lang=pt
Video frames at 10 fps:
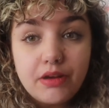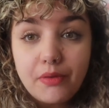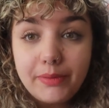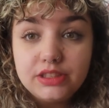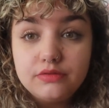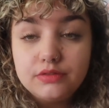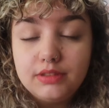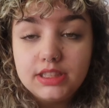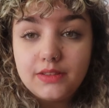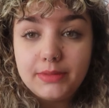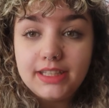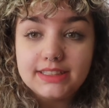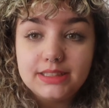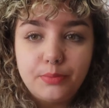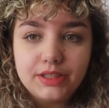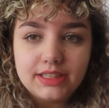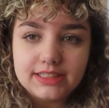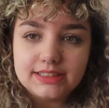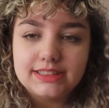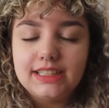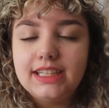realmente figuras femininas importantes,